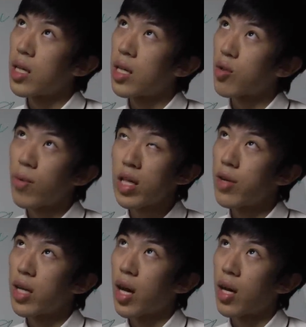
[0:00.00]
えー、泊まって
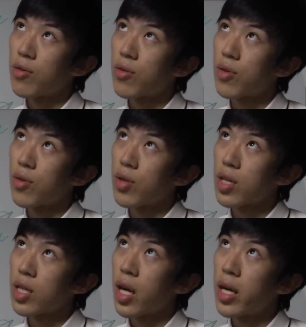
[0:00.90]
はね、あの
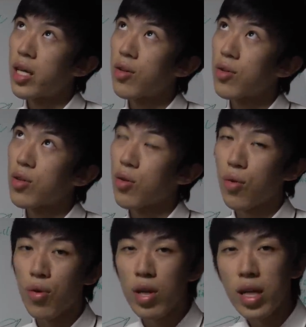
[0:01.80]
日帰りのちょっと
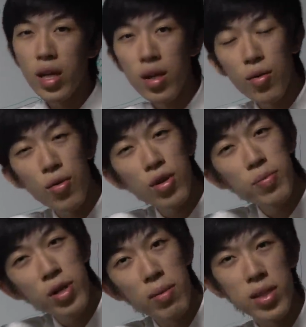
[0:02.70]

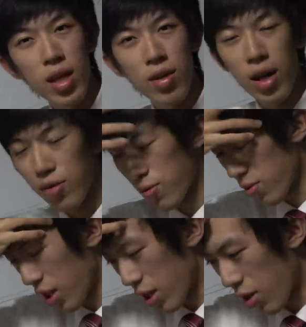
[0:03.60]
ゴロネゴロネプランみたいな、あ
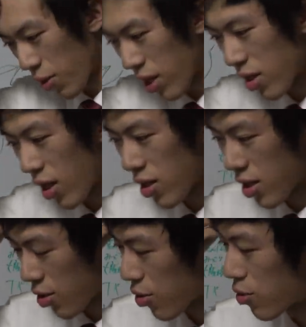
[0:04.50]
のやったのもあったんで
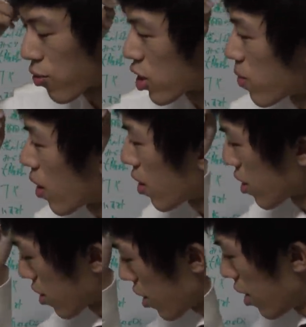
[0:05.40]
すけど福島
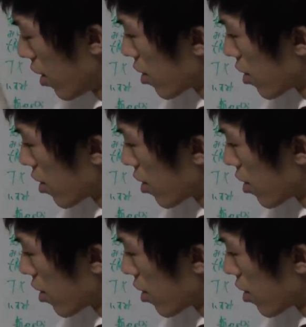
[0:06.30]
ですね